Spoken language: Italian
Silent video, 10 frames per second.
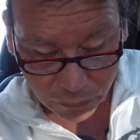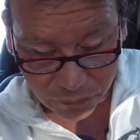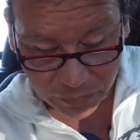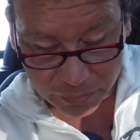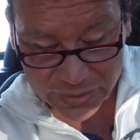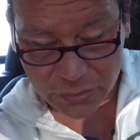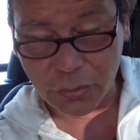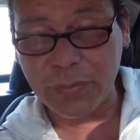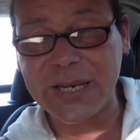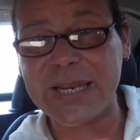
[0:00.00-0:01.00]
con
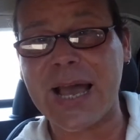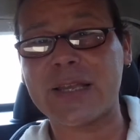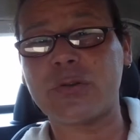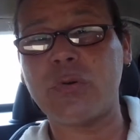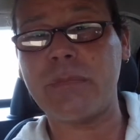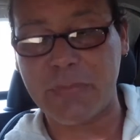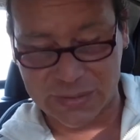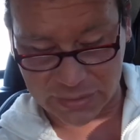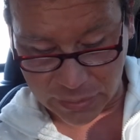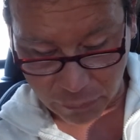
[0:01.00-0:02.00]
Fabrizio Prigliasco e
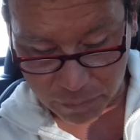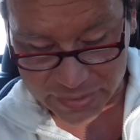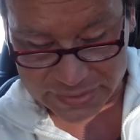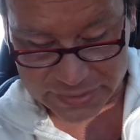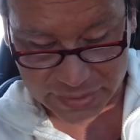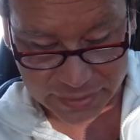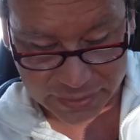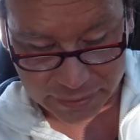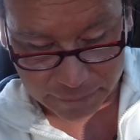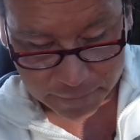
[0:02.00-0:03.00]
Matteo
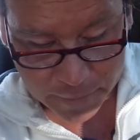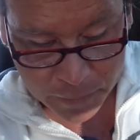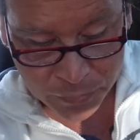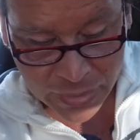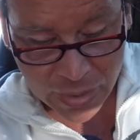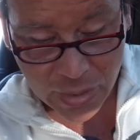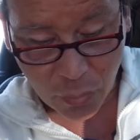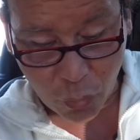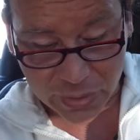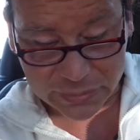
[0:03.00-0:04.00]
Bassetti.
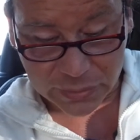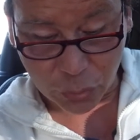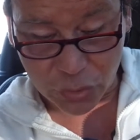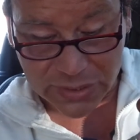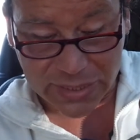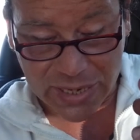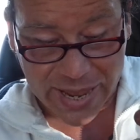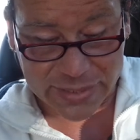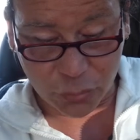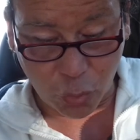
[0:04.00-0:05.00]
Quarta dose a
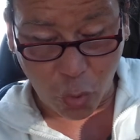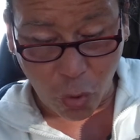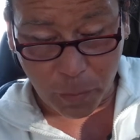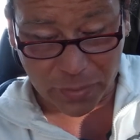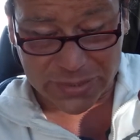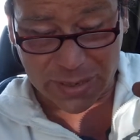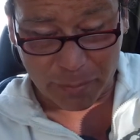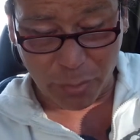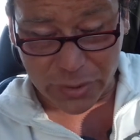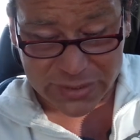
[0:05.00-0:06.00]
rilento, colpa
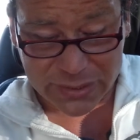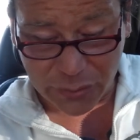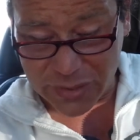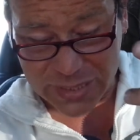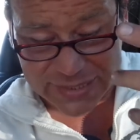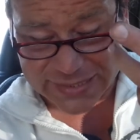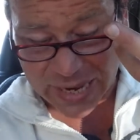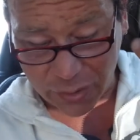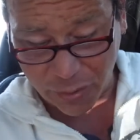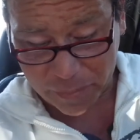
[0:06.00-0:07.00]
dell'abolizione del
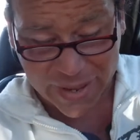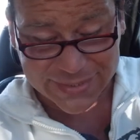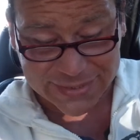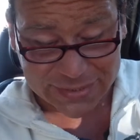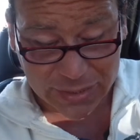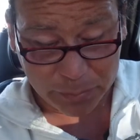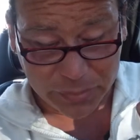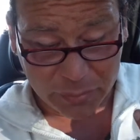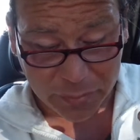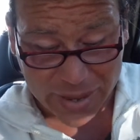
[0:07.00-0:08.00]
Sacro Pass dal
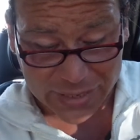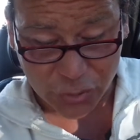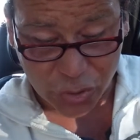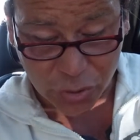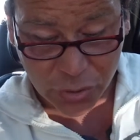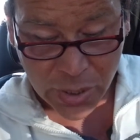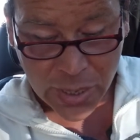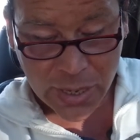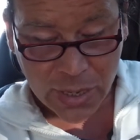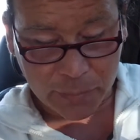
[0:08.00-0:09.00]
primo maggio?
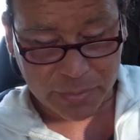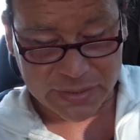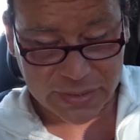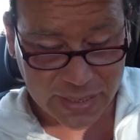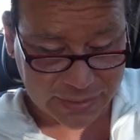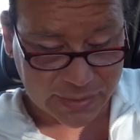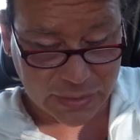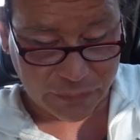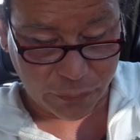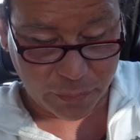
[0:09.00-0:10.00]
Il presidente
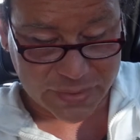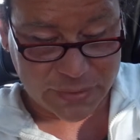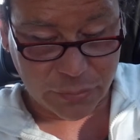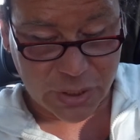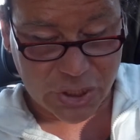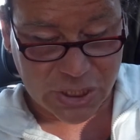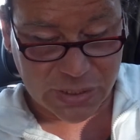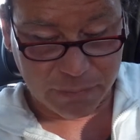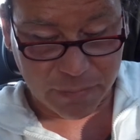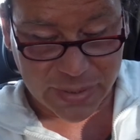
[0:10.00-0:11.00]
della formazione
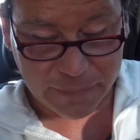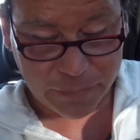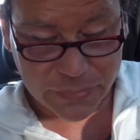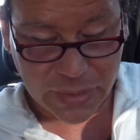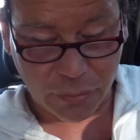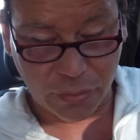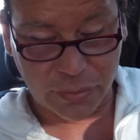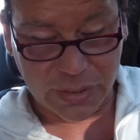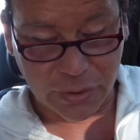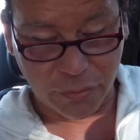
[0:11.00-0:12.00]
Gimbe, Nico,
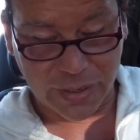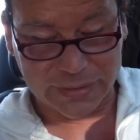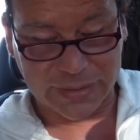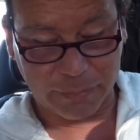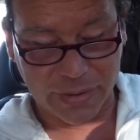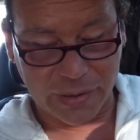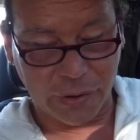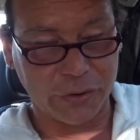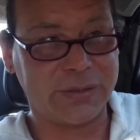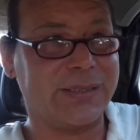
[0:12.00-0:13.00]
Nino
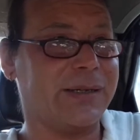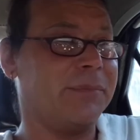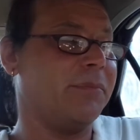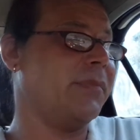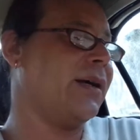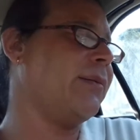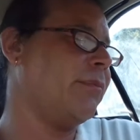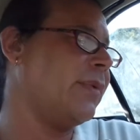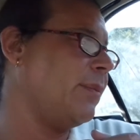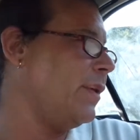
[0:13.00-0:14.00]
Cartabellotta,
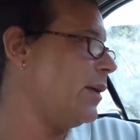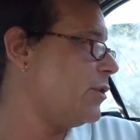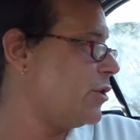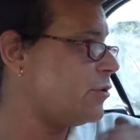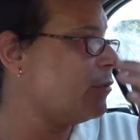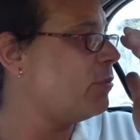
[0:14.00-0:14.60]
mamma mia, Gesù